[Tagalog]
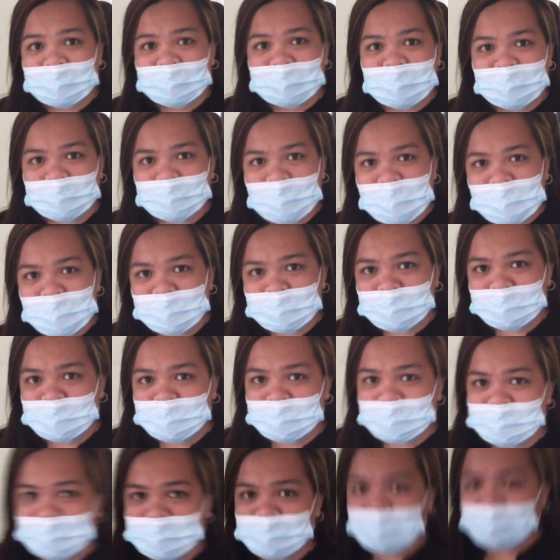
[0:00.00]
niya ba? Ah,
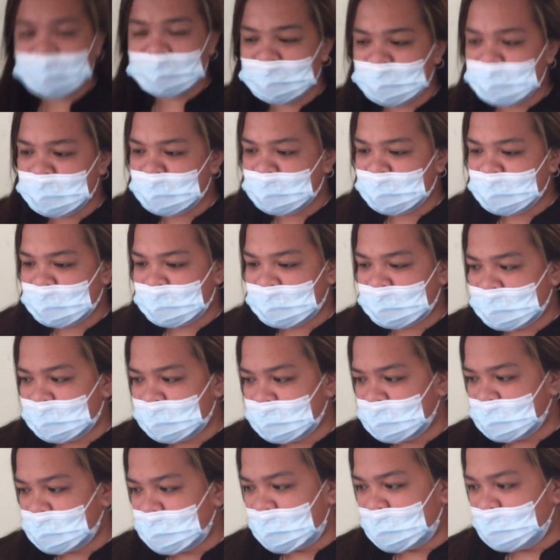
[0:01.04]
si name niya,
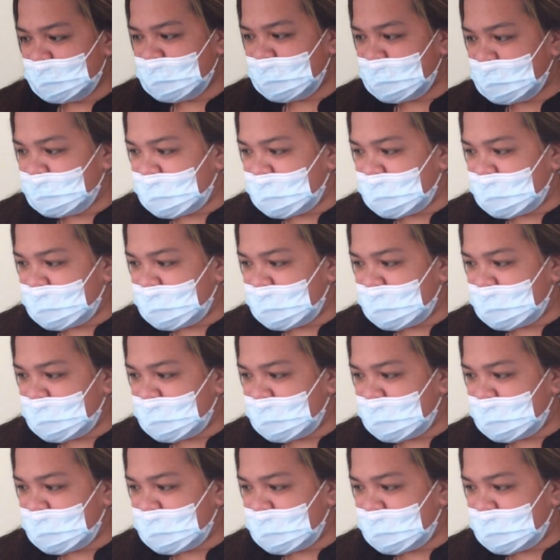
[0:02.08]
pangalan. Name sa